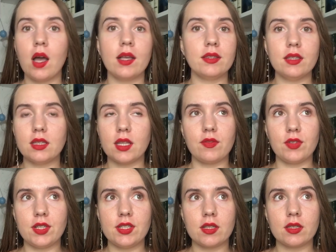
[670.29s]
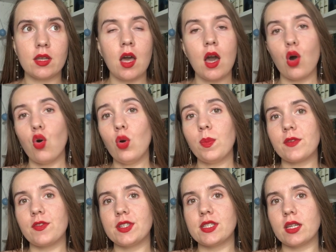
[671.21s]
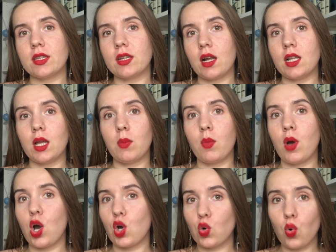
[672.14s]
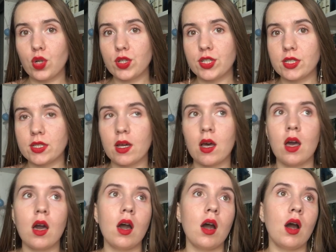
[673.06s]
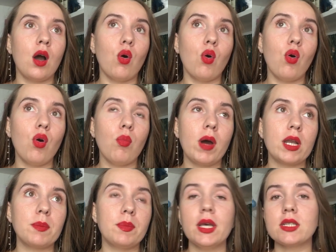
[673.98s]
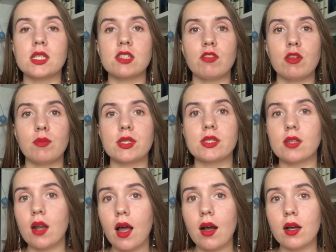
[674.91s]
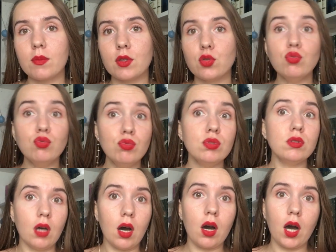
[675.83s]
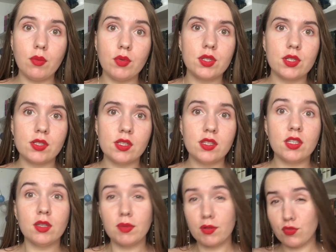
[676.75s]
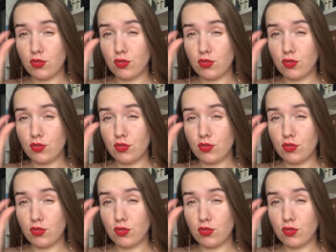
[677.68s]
ненавидят, о профессиональном росте, о борьбе со своими страхами, ну и да, о медицине и прям